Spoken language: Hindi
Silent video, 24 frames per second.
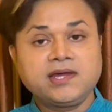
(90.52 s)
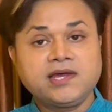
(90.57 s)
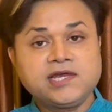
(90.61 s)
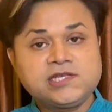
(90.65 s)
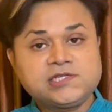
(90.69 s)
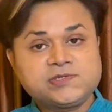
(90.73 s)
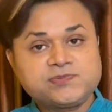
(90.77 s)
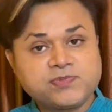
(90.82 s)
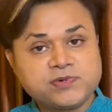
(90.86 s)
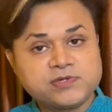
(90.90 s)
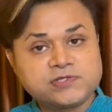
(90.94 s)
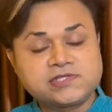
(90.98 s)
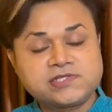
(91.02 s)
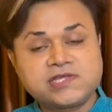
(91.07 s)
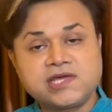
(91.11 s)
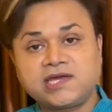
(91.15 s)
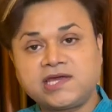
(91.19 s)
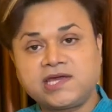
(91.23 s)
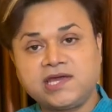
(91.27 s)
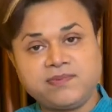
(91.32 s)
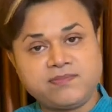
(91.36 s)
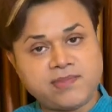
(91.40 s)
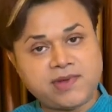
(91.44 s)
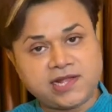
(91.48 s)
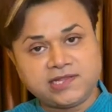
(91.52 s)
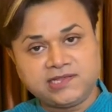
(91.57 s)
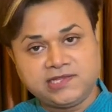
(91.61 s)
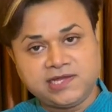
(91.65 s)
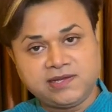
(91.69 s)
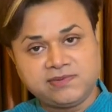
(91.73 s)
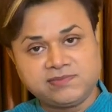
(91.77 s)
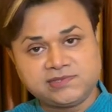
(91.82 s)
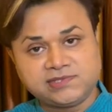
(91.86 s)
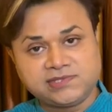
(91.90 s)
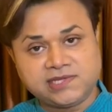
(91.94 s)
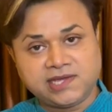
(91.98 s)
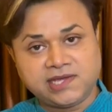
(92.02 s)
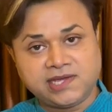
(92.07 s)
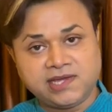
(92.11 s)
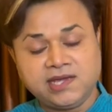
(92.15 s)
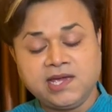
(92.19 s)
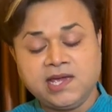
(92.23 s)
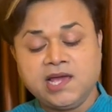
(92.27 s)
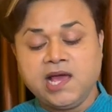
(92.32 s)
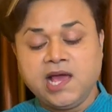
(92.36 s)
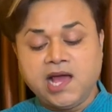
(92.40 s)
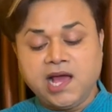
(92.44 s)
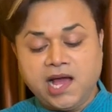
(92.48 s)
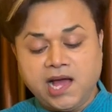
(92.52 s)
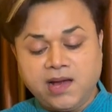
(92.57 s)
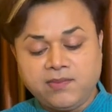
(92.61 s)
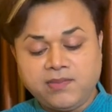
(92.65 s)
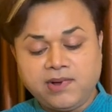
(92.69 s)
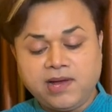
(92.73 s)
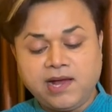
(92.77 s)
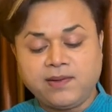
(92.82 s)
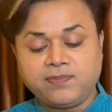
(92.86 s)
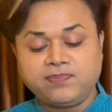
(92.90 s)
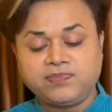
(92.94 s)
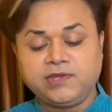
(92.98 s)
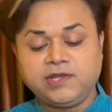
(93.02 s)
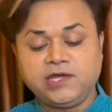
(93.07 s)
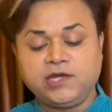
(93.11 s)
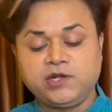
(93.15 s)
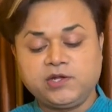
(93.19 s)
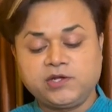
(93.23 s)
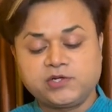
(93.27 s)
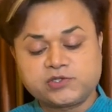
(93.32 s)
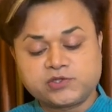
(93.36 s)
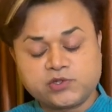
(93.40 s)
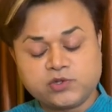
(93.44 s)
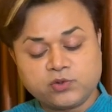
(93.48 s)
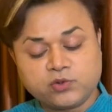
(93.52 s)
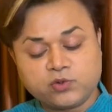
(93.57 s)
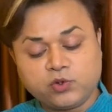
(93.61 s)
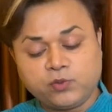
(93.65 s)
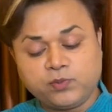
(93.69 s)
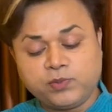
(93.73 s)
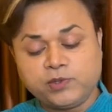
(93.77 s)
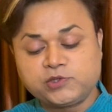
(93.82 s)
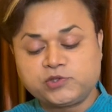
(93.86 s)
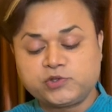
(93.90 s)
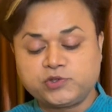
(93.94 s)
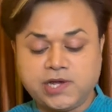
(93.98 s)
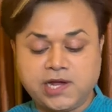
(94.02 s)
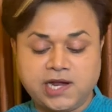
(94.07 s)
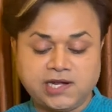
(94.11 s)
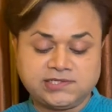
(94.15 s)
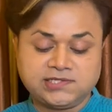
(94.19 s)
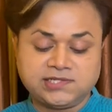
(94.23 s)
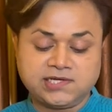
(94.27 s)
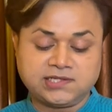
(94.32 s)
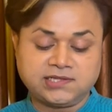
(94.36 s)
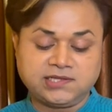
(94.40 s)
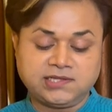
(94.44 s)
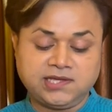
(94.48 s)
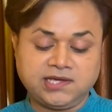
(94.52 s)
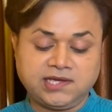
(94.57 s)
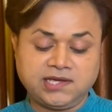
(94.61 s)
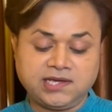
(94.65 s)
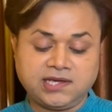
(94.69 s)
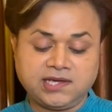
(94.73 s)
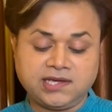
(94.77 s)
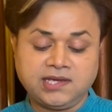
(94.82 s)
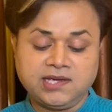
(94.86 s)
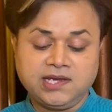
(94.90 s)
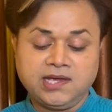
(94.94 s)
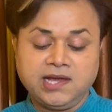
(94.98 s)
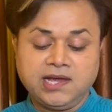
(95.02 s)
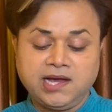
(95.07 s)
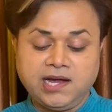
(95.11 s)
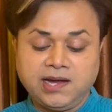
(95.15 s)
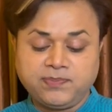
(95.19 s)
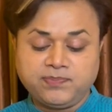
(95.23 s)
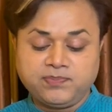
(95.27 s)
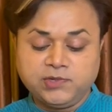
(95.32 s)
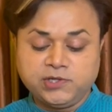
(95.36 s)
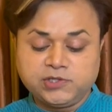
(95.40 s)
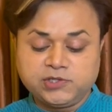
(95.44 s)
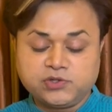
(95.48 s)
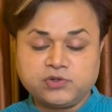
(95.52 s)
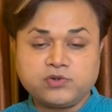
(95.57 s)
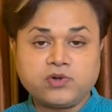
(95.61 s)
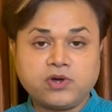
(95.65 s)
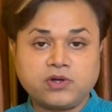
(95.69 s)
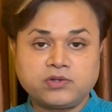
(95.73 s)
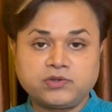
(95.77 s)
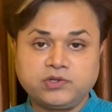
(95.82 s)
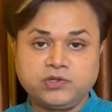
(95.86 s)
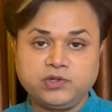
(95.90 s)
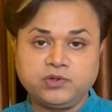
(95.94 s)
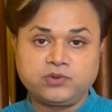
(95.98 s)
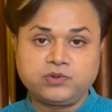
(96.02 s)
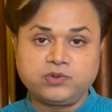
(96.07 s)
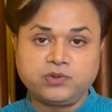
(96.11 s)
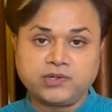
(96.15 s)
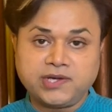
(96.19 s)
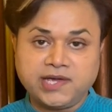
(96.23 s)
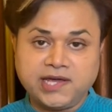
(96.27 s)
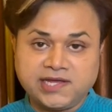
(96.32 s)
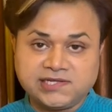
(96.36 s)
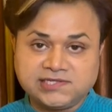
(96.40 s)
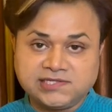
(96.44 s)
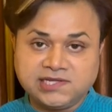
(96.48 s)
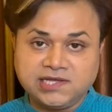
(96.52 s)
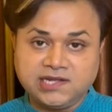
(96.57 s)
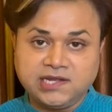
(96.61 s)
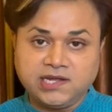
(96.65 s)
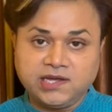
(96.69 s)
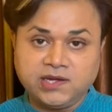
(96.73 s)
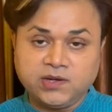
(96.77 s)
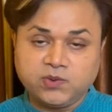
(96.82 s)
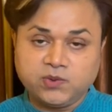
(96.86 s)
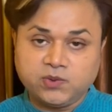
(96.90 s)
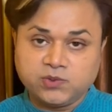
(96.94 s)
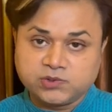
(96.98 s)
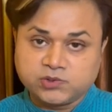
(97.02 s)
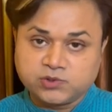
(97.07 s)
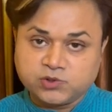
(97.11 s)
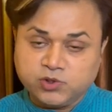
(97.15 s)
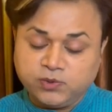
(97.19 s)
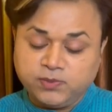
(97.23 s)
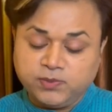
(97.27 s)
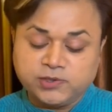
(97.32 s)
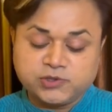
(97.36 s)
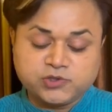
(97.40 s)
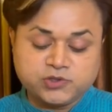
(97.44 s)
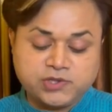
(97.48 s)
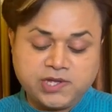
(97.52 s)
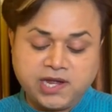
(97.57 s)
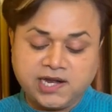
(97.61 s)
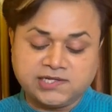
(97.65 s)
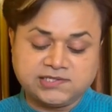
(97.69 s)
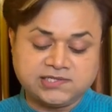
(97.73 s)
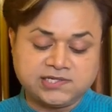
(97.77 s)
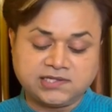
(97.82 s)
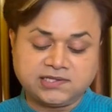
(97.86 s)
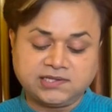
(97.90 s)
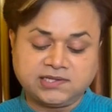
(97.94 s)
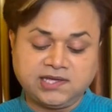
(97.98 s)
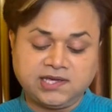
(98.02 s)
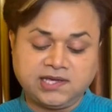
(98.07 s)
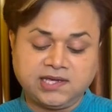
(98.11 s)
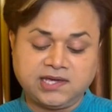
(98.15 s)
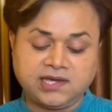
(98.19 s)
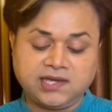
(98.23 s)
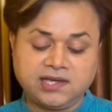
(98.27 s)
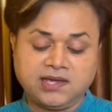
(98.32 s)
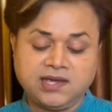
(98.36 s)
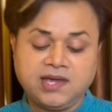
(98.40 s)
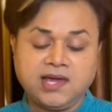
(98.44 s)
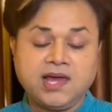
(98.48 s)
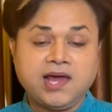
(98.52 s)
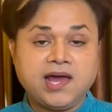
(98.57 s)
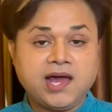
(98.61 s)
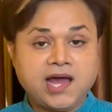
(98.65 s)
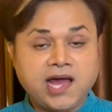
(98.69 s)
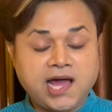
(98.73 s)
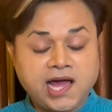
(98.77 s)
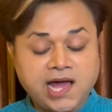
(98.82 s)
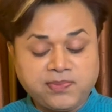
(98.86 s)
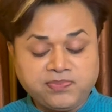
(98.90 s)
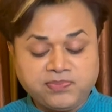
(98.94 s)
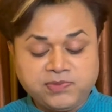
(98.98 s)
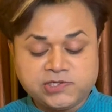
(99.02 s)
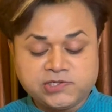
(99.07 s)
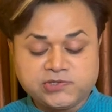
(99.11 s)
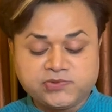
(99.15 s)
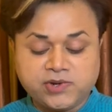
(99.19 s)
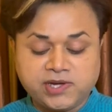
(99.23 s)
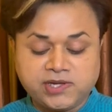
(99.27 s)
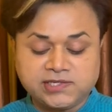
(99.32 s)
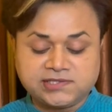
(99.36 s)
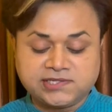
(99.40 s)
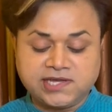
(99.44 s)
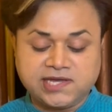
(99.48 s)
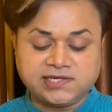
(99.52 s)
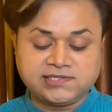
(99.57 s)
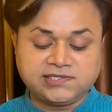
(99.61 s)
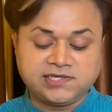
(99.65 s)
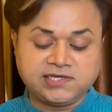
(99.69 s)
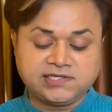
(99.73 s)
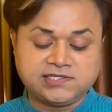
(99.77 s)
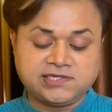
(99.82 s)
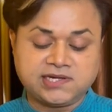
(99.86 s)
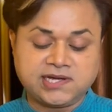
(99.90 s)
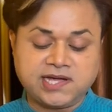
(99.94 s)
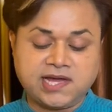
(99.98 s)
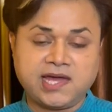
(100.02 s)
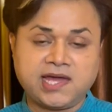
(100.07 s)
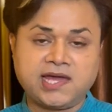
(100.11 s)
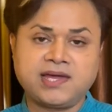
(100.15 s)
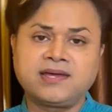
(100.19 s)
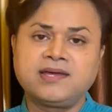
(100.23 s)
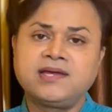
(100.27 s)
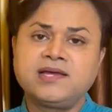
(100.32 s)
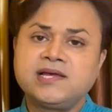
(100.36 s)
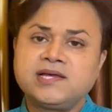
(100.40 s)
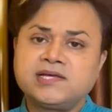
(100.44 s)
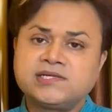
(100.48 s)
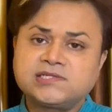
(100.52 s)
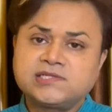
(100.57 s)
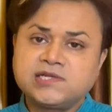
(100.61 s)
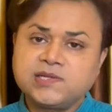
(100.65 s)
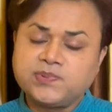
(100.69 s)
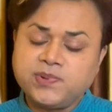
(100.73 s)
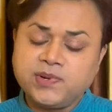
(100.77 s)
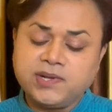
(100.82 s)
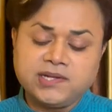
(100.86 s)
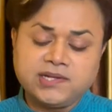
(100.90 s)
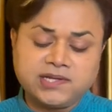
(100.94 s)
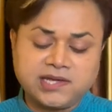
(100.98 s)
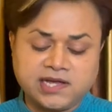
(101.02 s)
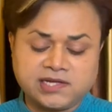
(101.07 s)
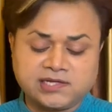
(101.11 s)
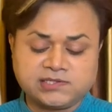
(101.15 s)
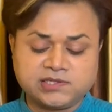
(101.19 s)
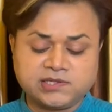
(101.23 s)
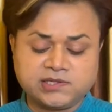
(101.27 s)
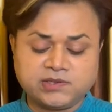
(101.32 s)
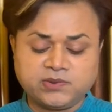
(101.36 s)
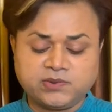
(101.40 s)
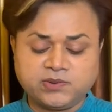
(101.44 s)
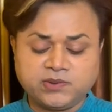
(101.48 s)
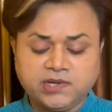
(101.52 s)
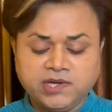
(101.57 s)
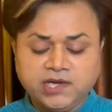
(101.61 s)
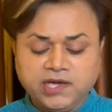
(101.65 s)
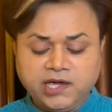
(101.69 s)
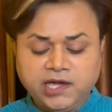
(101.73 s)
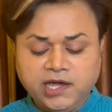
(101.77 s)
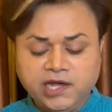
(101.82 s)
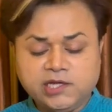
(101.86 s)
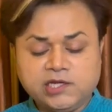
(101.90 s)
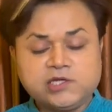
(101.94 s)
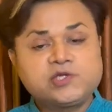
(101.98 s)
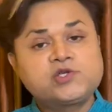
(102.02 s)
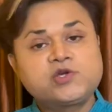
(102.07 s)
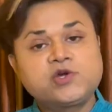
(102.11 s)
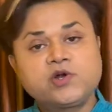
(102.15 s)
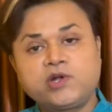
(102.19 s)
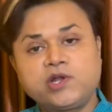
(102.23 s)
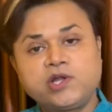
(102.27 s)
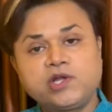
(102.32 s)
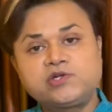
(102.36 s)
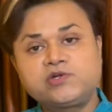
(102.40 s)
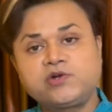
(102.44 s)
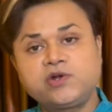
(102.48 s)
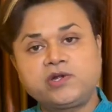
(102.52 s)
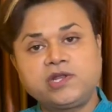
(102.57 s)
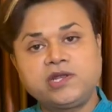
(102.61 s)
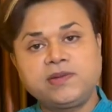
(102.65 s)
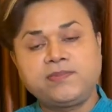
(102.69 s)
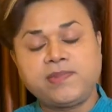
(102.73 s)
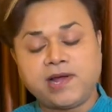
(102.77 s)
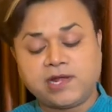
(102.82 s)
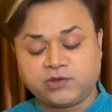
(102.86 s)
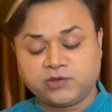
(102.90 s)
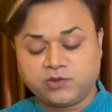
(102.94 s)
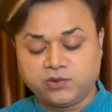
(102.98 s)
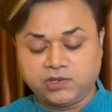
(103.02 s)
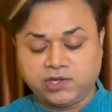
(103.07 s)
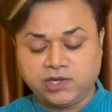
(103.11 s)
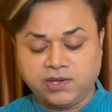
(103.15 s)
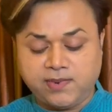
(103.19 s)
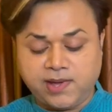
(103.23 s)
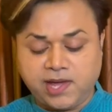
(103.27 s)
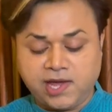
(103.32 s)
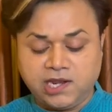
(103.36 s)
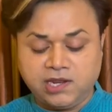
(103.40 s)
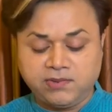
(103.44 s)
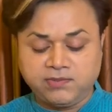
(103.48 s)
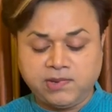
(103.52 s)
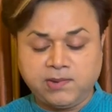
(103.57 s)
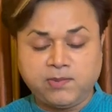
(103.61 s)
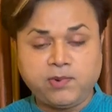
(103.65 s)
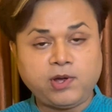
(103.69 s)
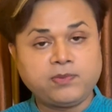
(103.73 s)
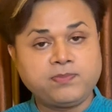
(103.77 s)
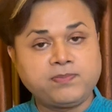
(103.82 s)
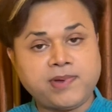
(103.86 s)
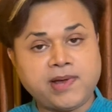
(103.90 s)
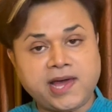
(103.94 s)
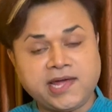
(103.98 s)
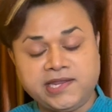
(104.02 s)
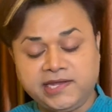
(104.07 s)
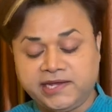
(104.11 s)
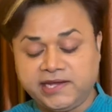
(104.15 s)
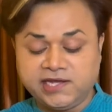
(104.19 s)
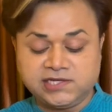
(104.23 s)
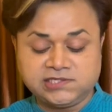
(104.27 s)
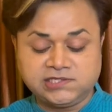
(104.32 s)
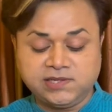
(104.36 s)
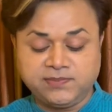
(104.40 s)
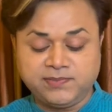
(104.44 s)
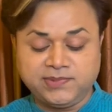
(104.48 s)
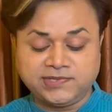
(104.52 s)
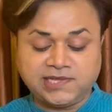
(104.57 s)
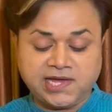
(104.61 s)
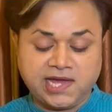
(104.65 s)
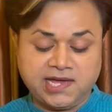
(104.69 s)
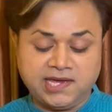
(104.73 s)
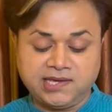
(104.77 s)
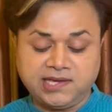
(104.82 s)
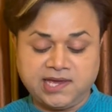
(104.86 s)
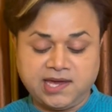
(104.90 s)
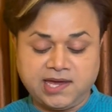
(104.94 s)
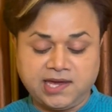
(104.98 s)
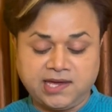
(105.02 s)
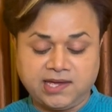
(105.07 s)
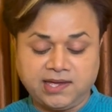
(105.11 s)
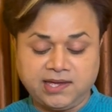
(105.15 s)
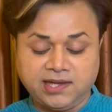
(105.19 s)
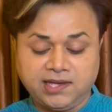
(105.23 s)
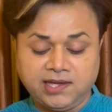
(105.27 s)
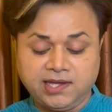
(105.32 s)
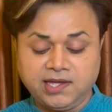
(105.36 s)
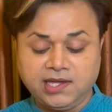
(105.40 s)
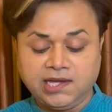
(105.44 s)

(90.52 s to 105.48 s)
इस पुस्तक के माध्यम से हम अपने रिश्तों को भी सुधार सकते हैं अपनी चुनौतियों को कैसे लें उसको भी सुधार सकते हैं आत्मविश्वास कैसे जगाएं सफल कैसे हों इन छोटी छोटी बातों के बारे में बहुत बारीकी से बताया गया है